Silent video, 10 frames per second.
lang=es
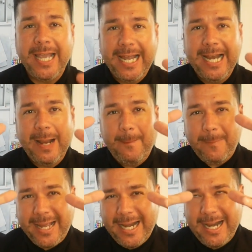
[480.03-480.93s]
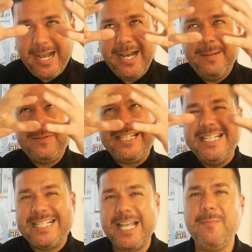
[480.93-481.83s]
el, el
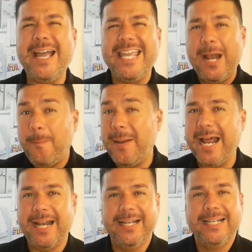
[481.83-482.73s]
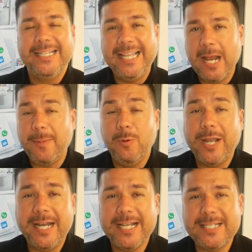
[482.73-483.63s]
sistema y el plan de la
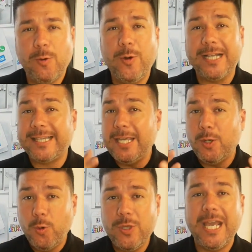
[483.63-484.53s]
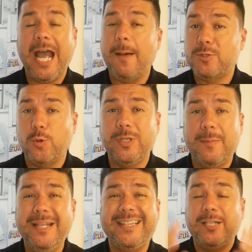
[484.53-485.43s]
peluquería segura te incluye
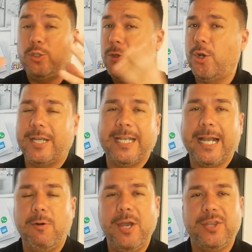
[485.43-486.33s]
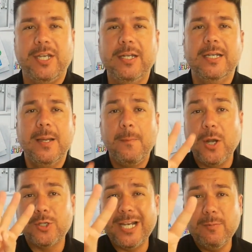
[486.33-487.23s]
absolutamente todo lo que te acabo de decir,
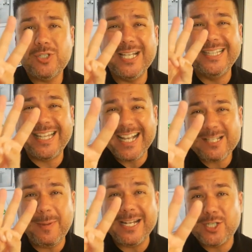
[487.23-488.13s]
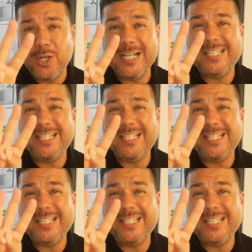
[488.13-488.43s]
pero lo tenemos en tres versiones